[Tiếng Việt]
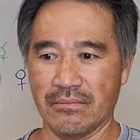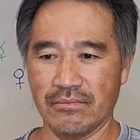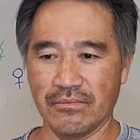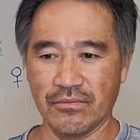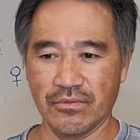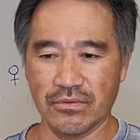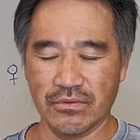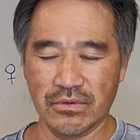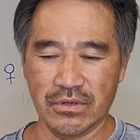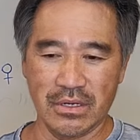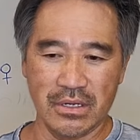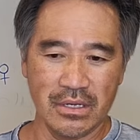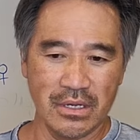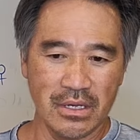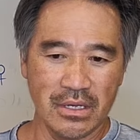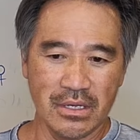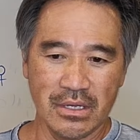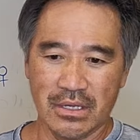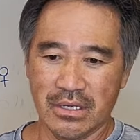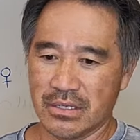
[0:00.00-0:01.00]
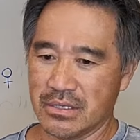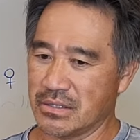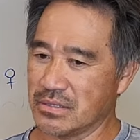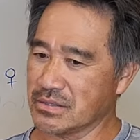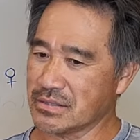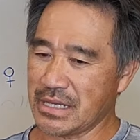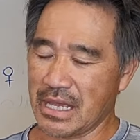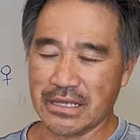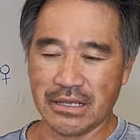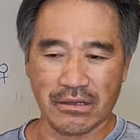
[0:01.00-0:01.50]
mua ừ,
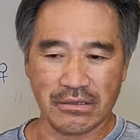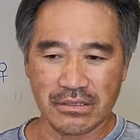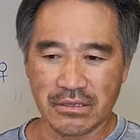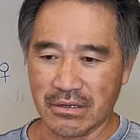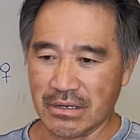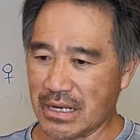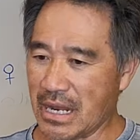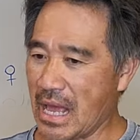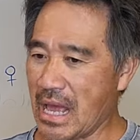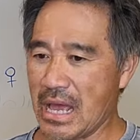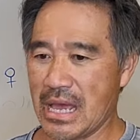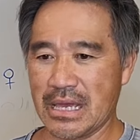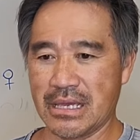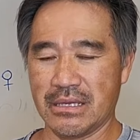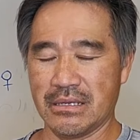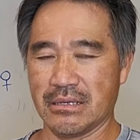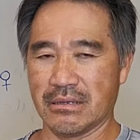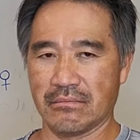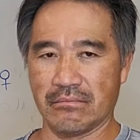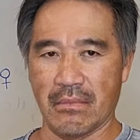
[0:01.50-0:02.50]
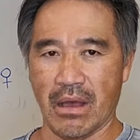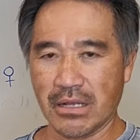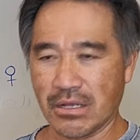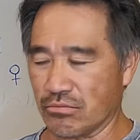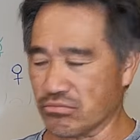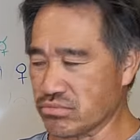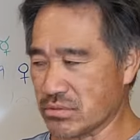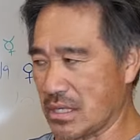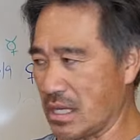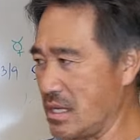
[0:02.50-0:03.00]
xây dựng tương lai mở
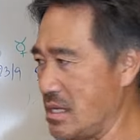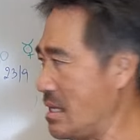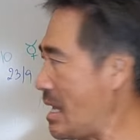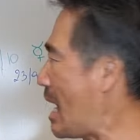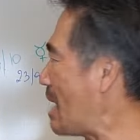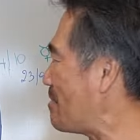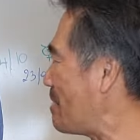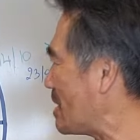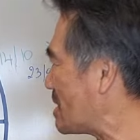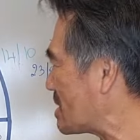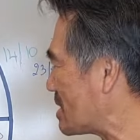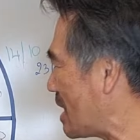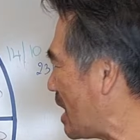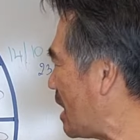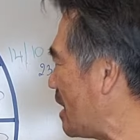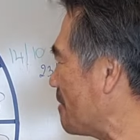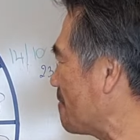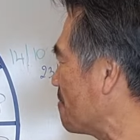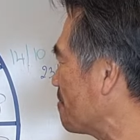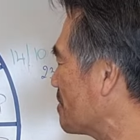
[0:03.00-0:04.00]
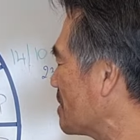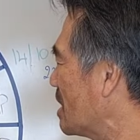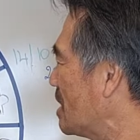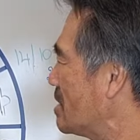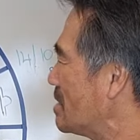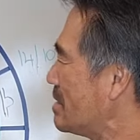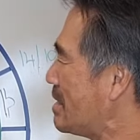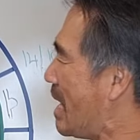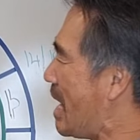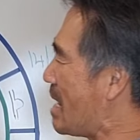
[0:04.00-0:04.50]
công ty IBC
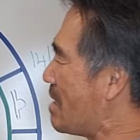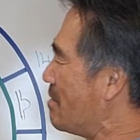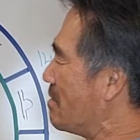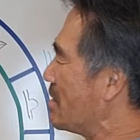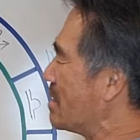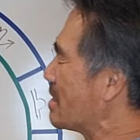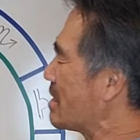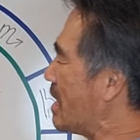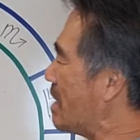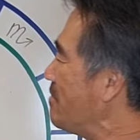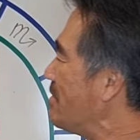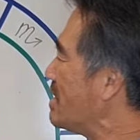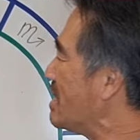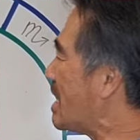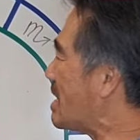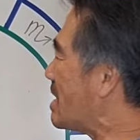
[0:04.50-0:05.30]
đang nghĩ vấn đề